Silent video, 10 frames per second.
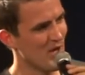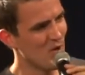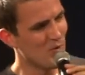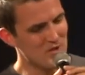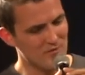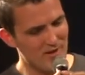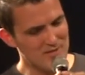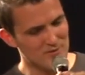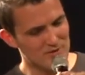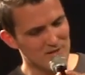Und ich
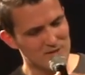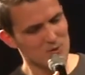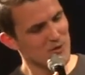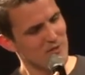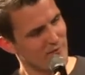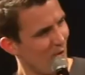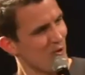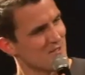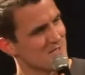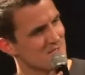weiß von dir natürlich
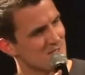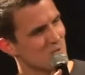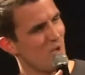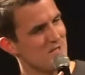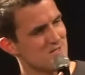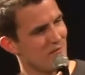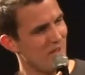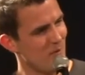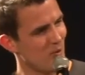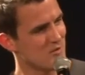Folgendes, dass du ICF
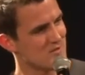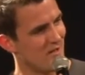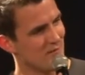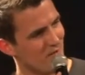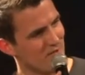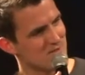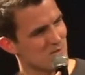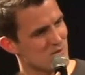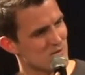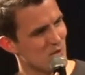Airports anfängst.
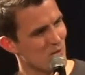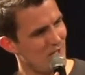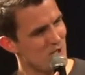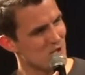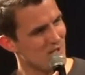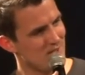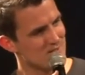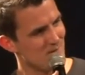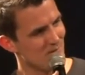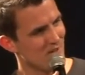Du bist unser
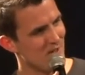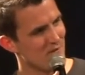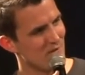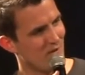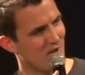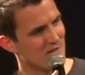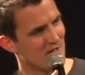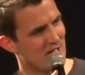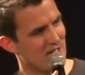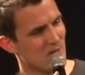Location-Leiter. Wir fangen
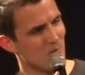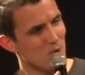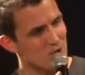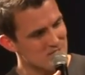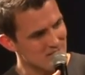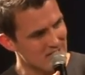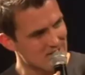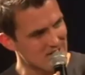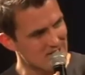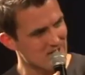da eine
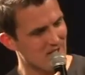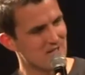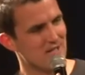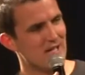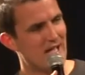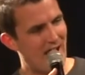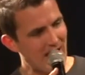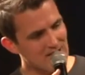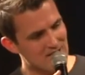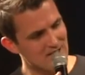Multisite-Kirche an.
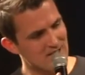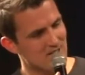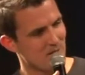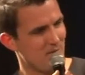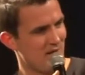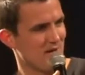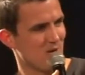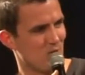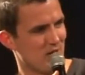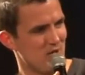Eine Kirche an mehreren
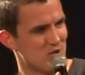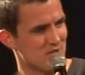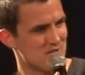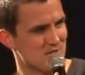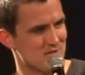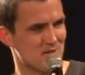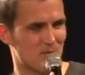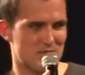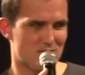Locations ist ein bisschen